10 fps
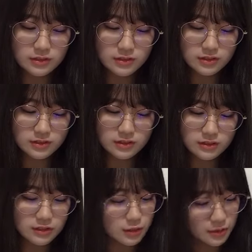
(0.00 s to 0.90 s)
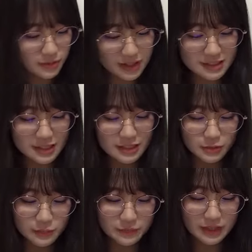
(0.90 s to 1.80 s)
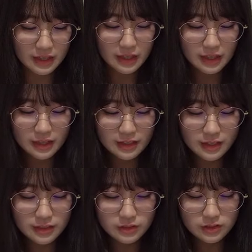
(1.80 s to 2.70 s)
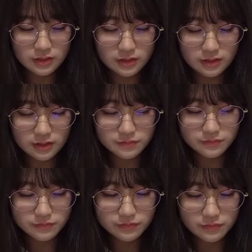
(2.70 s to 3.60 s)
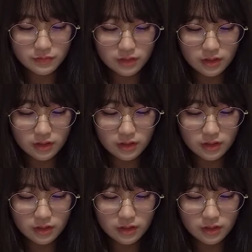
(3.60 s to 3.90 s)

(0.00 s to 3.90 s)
もうあるちょっと分かんないけど意外となんかね